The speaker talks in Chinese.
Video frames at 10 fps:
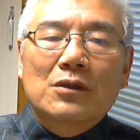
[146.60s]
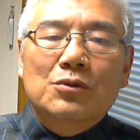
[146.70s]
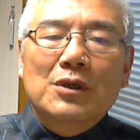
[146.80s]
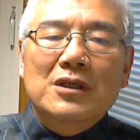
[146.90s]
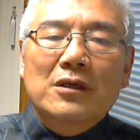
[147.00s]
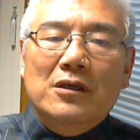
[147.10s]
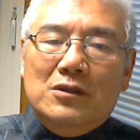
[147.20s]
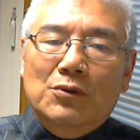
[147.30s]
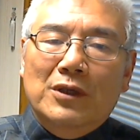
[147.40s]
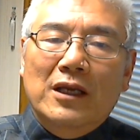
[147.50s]
最近二
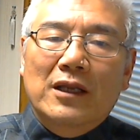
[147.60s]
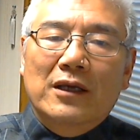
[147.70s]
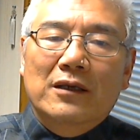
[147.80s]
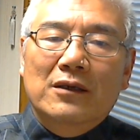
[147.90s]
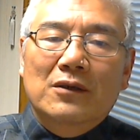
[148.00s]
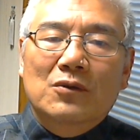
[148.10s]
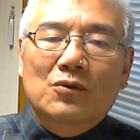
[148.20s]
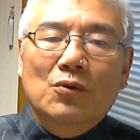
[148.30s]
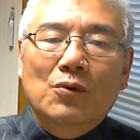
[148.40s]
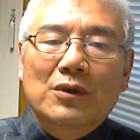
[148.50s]
十多年来，
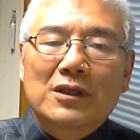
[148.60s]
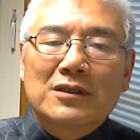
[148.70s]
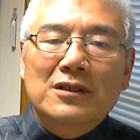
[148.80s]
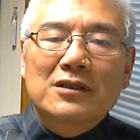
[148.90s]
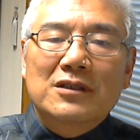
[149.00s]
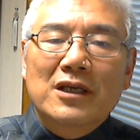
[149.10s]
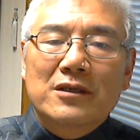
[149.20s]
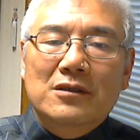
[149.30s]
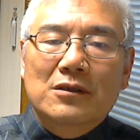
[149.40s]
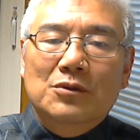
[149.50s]
中国的经济
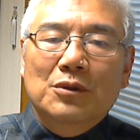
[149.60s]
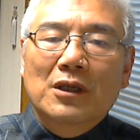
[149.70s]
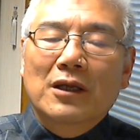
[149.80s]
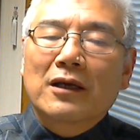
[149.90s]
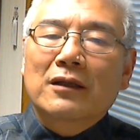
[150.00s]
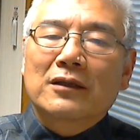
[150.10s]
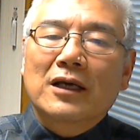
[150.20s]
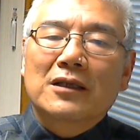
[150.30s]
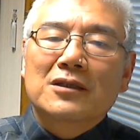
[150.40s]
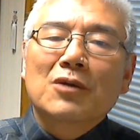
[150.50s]
建设取得了很
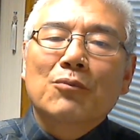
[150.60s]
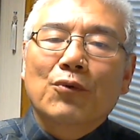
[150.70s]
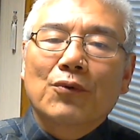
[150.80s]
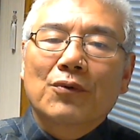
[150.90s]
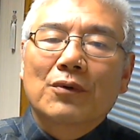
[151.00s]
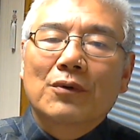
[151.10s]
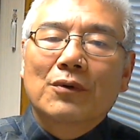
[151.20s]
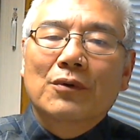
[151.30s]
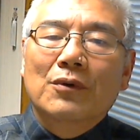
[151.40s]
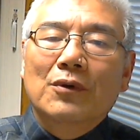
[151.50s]
大的进步。
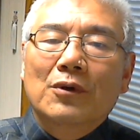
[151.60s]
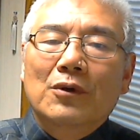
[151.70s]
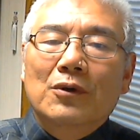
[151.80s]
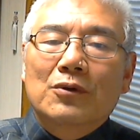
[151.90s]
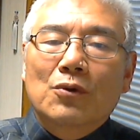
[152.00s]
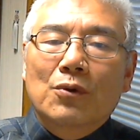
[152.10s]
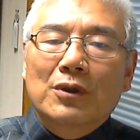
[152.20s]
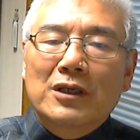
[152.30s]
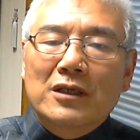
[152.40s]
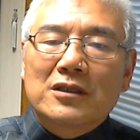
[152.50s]
中
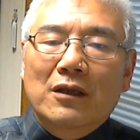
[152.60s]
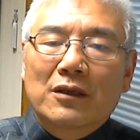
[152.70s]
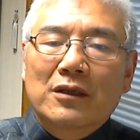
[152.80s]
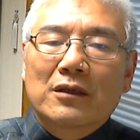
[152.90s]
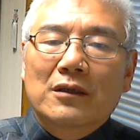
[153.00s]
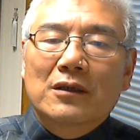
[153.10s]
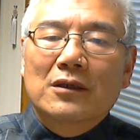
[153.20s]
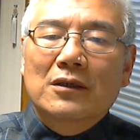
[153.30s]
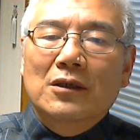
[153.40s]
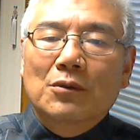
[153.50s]
国的影响力
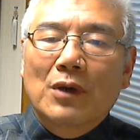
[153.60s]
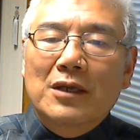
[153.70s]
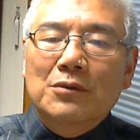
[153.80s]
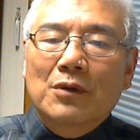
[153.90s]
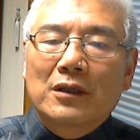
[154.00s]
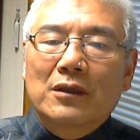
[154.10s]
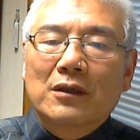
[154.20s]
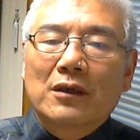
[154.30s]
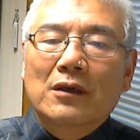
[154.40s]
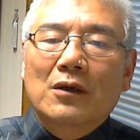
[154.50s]
也远远
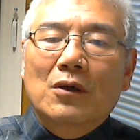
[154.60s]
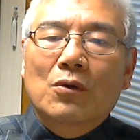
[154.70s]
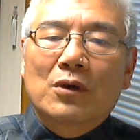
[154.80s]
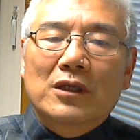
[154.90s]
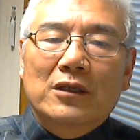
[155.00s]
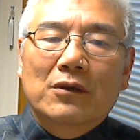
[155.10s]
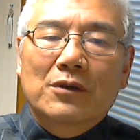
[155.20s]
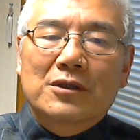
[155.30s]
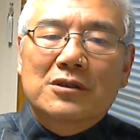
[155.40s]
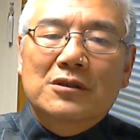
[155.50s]
的扩展到
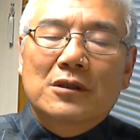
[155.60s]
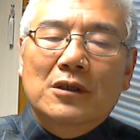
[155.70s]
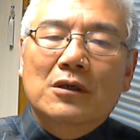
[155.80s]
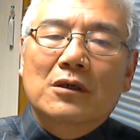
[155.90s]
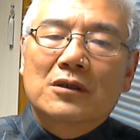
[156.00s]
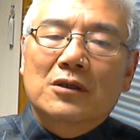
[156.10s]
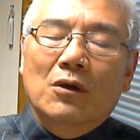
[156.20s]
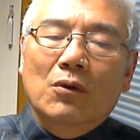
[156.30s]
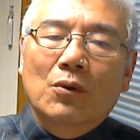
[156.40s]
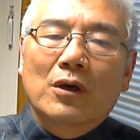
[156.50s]
了世界的各个
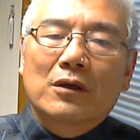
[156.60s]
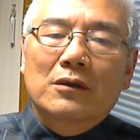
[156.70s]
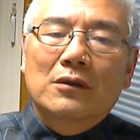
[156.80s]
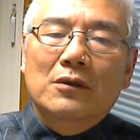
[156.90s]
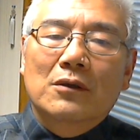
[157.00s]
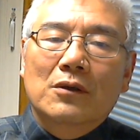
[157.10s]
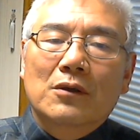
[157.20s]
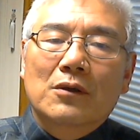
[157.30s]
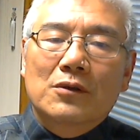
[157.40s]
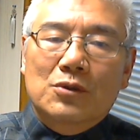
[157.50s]
角落，
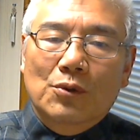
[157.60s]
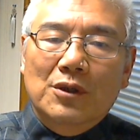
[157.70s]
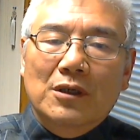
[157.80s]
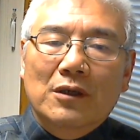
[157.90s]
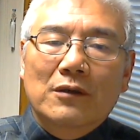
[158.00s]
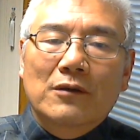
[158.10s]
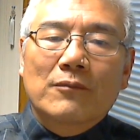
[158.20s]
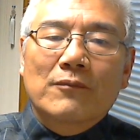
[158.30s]
所以